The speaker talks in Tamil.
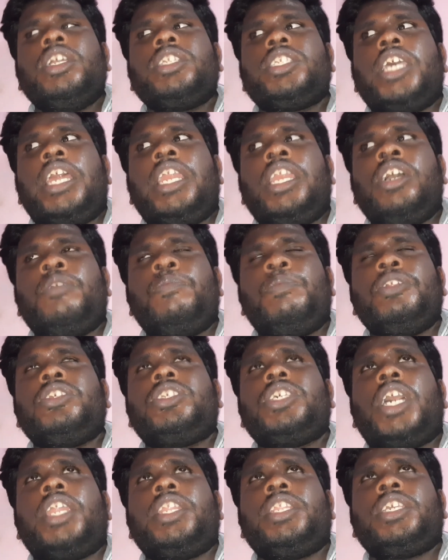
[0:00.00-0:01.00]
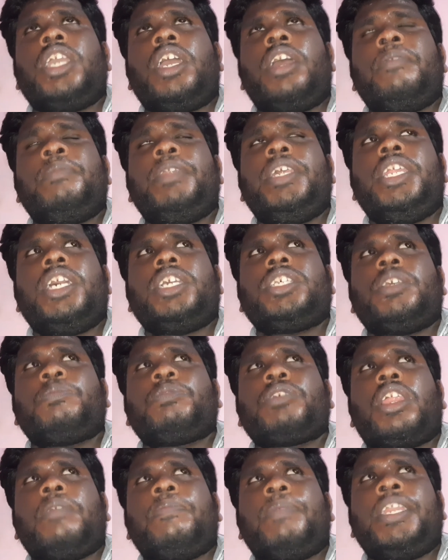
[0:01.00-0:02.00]
சேனலுக்கு புதுசாக இருந்தீங்க அப்படின்னா
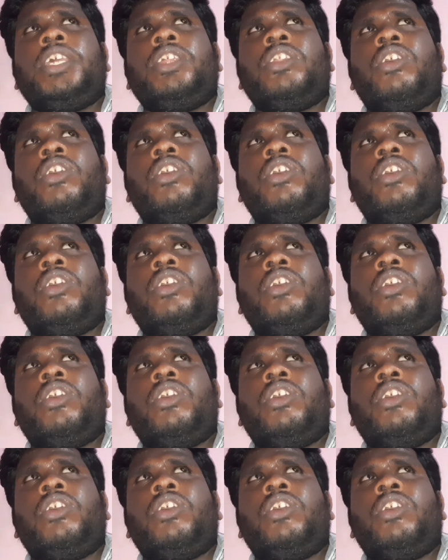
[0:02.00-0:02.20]
சப்ஸ்கிரைப் பண்ணி